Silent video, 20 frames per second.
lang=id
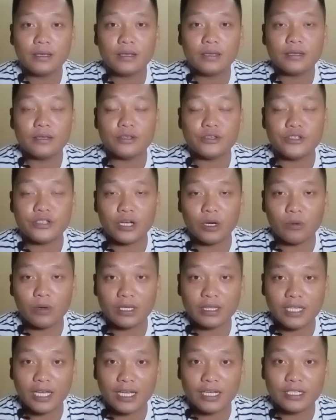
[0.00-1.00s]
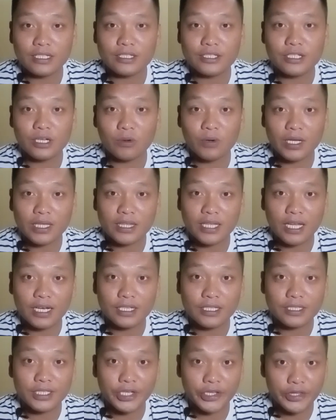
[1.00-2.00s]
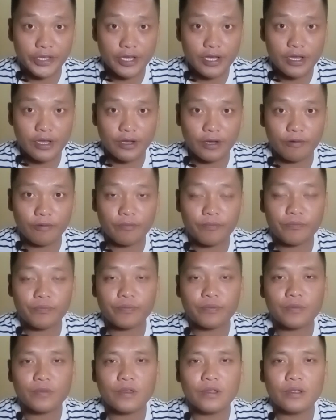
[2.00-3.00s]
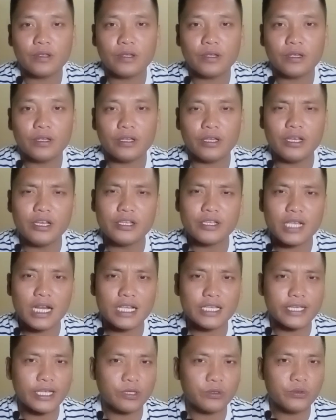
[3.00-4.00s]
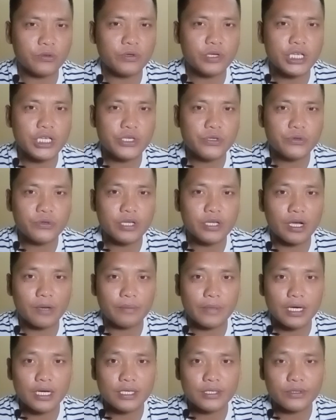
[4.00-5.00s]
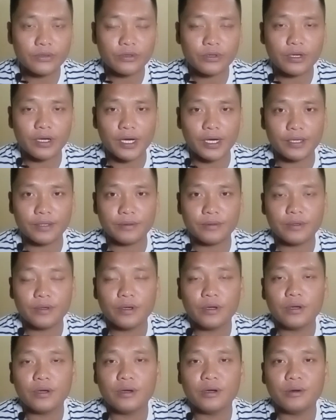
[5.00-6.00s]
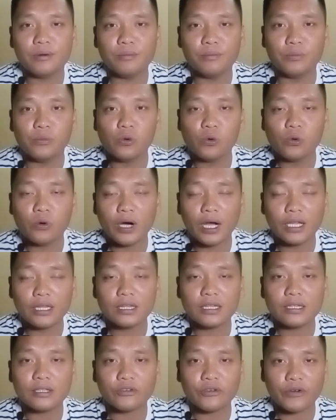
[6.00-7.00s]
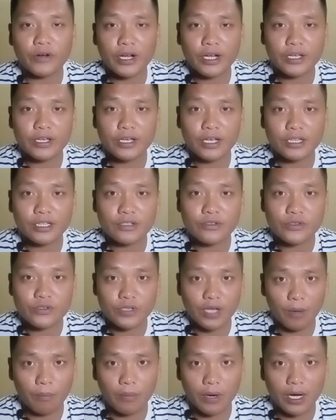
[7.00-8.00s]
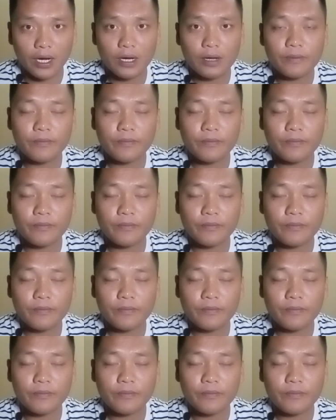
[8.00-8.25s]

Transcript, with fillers: jawatan-jawatan tertinggi. Ini salah satu isu yang mengejutkan buat rakyat Sabah